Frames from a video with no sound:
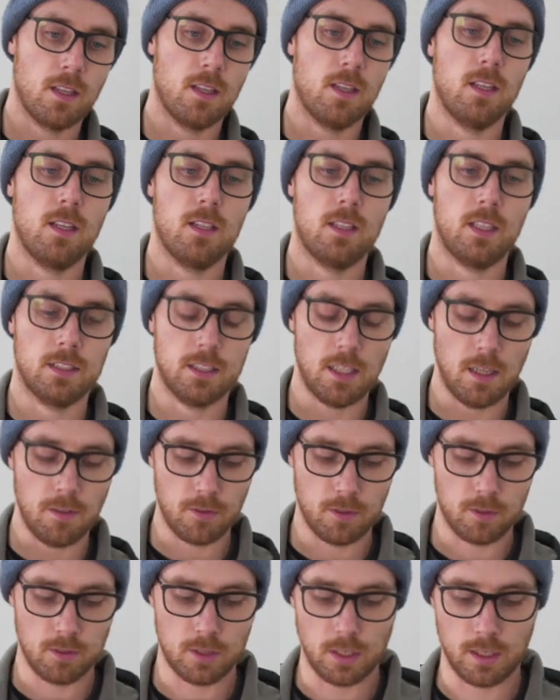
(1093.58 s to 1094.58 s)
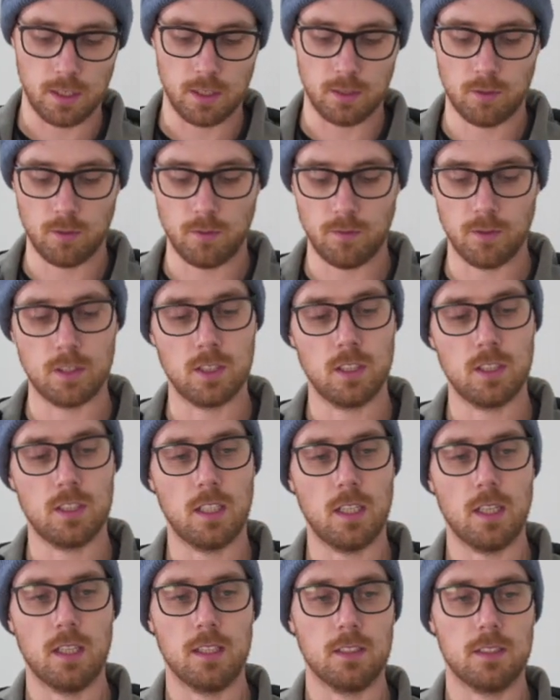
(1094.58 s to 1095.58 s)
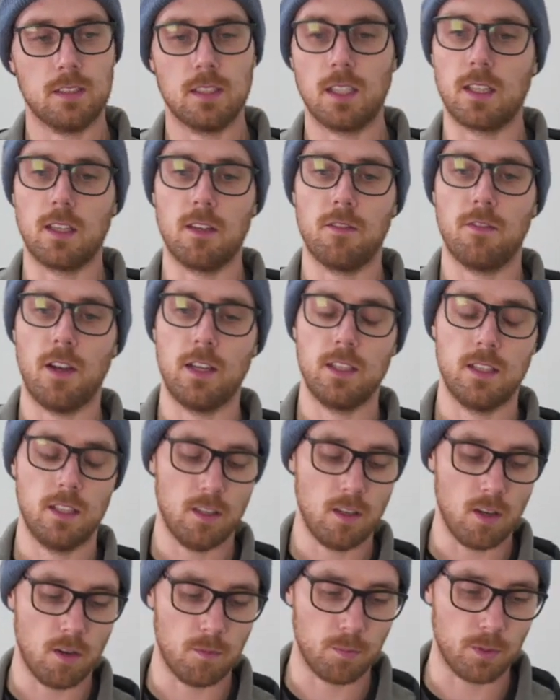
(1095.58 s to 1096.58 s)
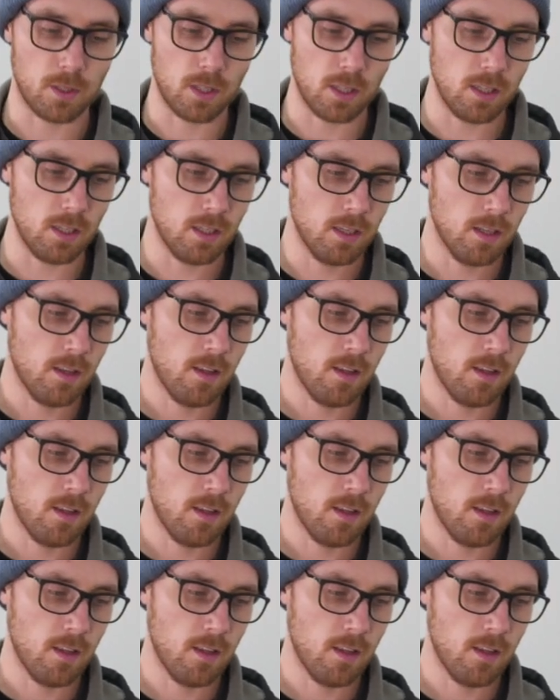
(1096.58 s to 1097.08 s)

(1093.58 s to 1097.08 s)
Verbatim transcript: e, na zewnątrz, tak jak tu widzicie, z takiej fajnej gąbki,